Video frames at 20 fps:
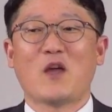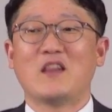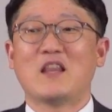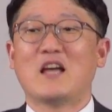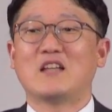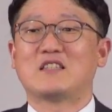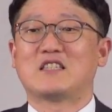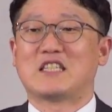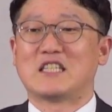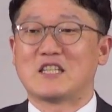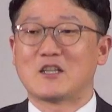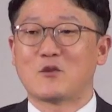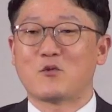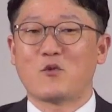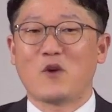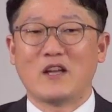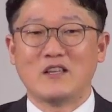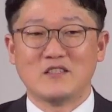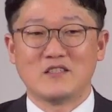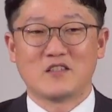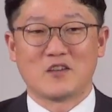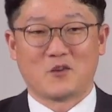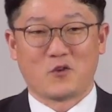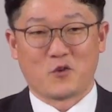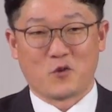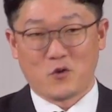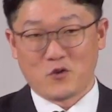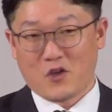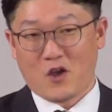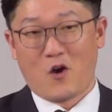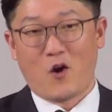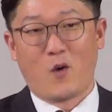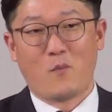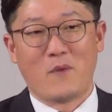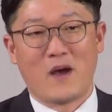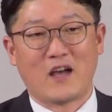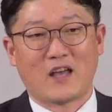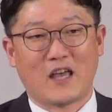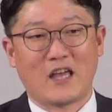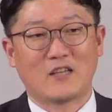꽤나 직관적으로
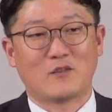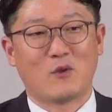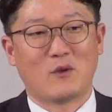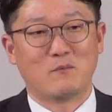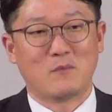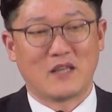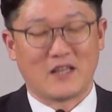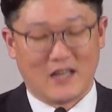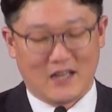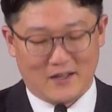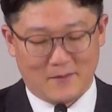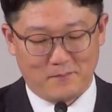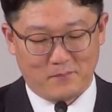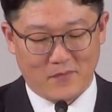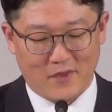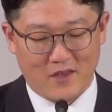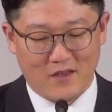경험하게 됩니다.